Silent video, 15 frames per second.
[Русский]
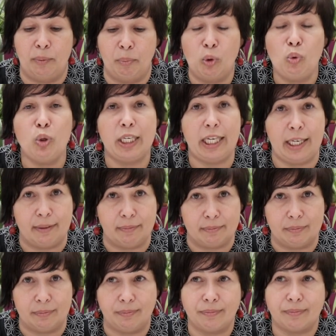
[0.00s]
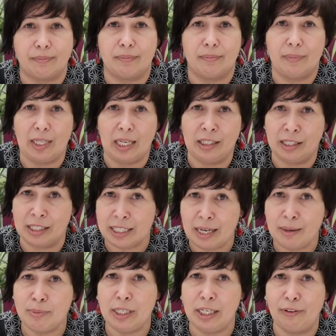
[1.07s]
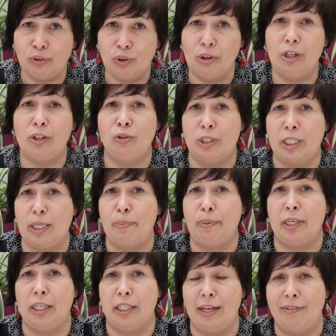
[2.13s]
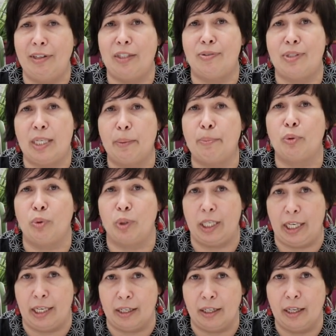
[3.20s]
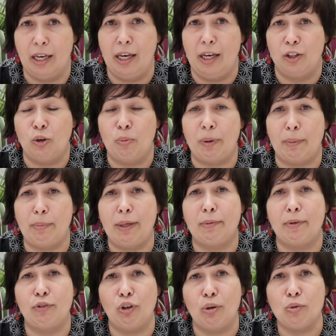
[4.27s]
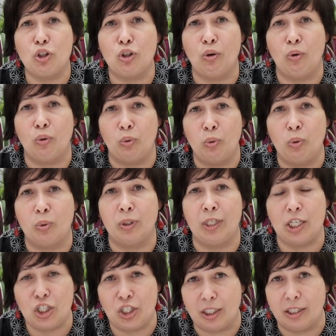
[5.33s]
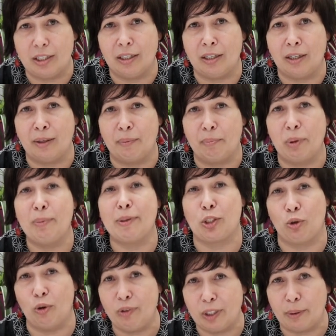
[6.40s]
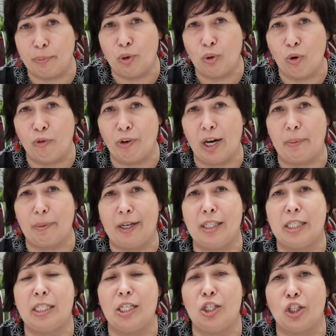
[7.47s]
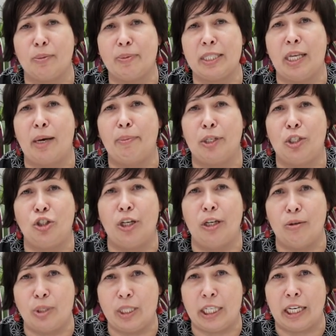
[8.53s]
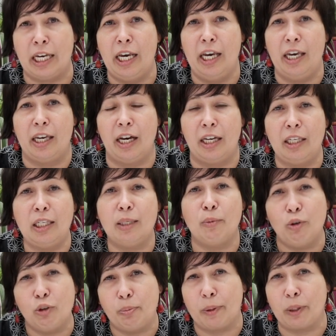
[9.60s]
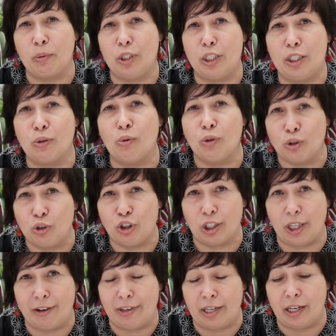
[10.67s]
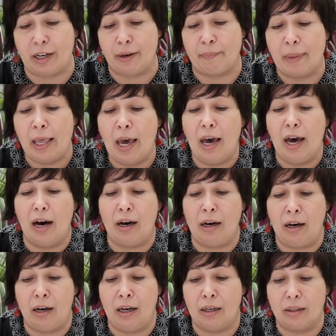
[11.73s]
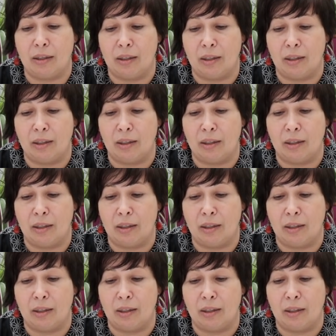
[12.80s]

пауки – на самом деле в той или иной степени ядовиты все пауки. Но проблема в том, что у наших э, подмосковных пауков, как правило, слишком слабые челюсти, и они не могут прокусить кожу человека. А,